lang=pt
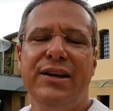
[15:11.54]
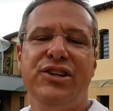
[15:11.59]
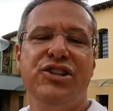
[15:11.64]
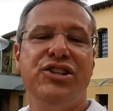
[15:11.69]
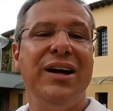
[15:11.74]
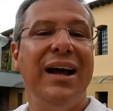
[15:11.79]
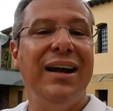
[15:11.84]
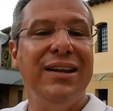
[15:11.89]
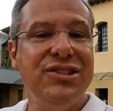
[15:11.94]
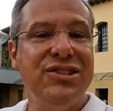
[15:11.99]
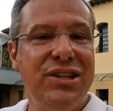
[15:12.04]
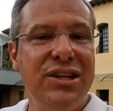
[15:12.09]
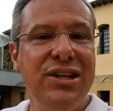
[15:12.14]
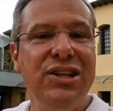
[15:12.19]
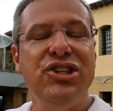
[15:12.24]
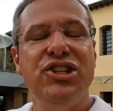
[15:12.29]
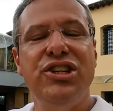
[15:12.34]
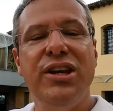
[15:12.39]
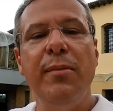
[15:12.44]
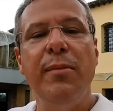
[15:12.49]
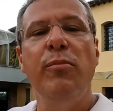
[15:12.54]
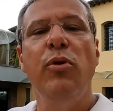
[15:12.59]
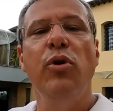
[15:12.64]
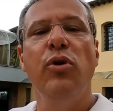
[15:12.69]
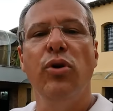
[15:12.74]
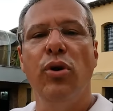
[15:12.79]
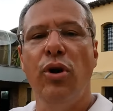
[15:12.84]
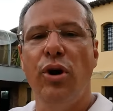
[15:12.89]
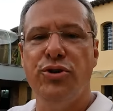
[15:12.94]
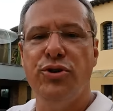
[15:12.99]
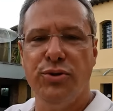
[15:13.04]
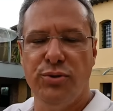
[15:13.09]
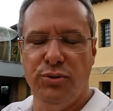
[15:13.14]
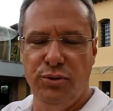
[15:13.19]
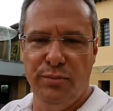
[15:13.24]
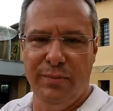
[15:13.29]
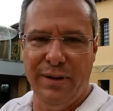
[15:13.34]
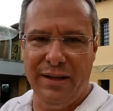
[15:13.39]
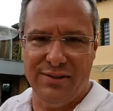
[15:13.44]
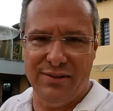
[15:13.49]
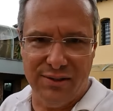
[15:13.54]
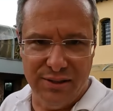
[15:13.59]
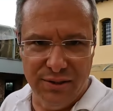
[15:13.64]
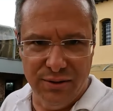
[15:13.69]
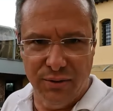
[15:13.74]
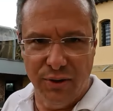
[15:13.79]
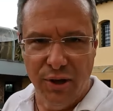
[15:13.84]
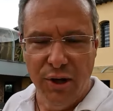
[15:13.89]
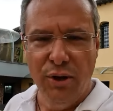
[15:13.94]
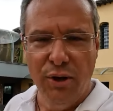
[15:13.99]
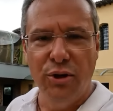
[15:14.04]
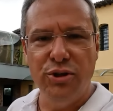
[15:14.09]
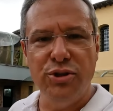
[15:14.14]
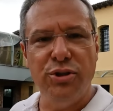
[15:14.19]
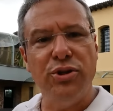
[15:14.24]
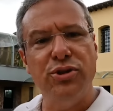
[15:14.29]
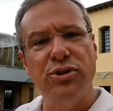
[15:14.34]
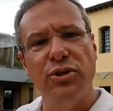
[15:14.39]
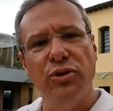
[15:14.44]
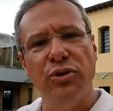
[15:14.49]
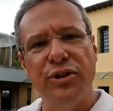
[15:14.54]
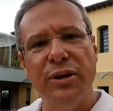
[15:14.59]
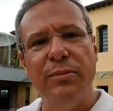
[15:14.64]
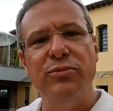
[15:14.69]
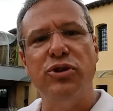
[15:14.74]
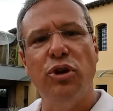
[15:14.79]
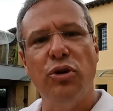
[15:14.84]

jardim gemológico do Brasil, onde nós encontramos